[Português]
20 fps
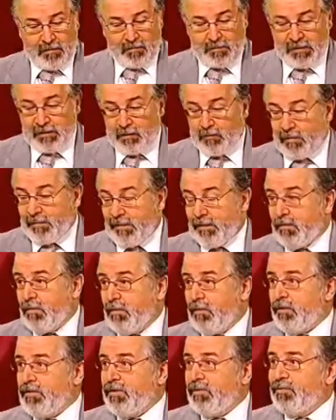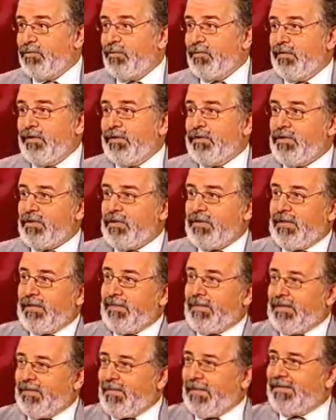Uhum. Particularmente quando nós temos
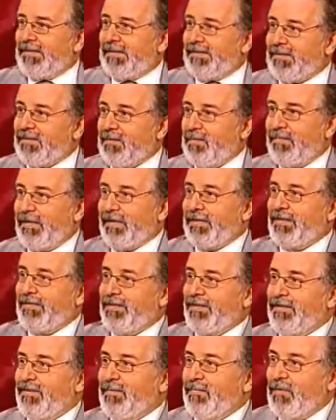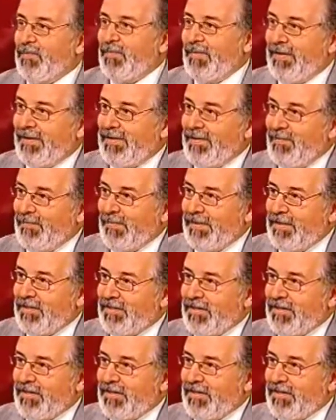notícias que a matemática sempre parece ser sempre uma,